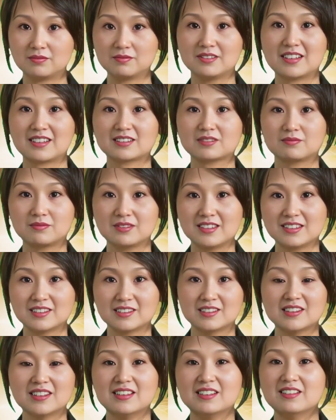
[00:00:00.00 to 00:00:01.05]
美国国
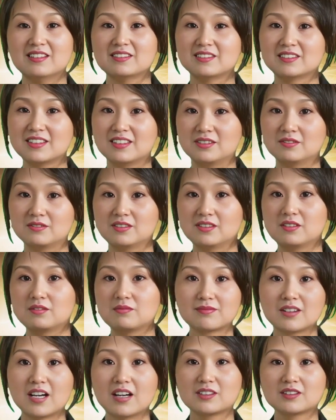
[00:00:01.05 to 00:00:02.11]
家航空航天情
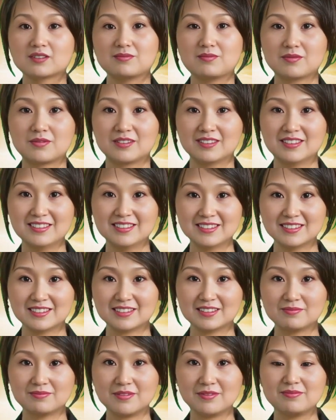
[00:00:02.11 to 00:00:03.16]
报中心的分析师
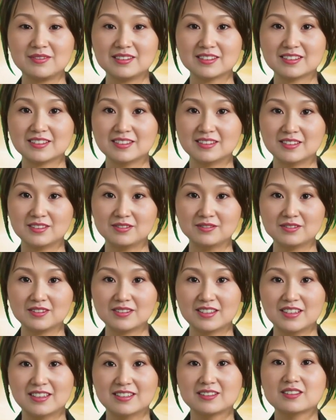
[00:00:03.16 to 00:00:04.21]
麦考密克
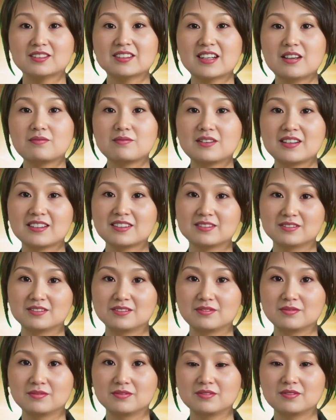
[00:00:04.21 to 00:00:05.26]
在听证会上作
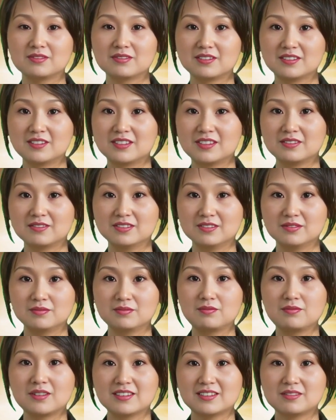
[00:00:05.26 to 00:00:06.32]
证，表示
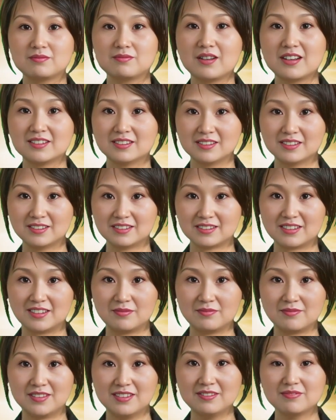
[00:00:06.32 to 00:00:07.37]
中国在研发
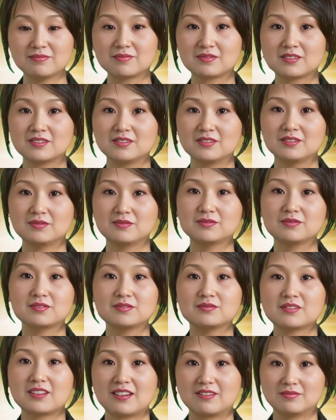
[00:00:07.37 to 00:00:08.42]
高超音速武器
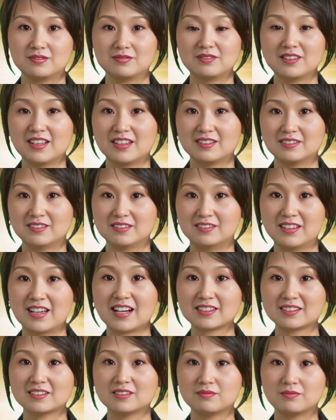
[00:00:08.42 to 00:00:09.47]
方面领先美
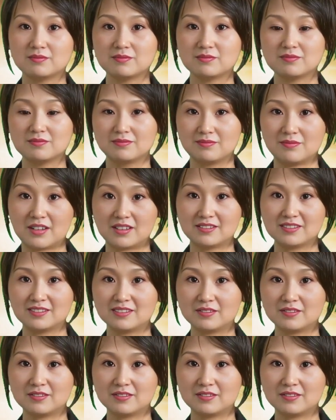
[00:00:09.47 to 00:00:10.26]
国和俄罗斯。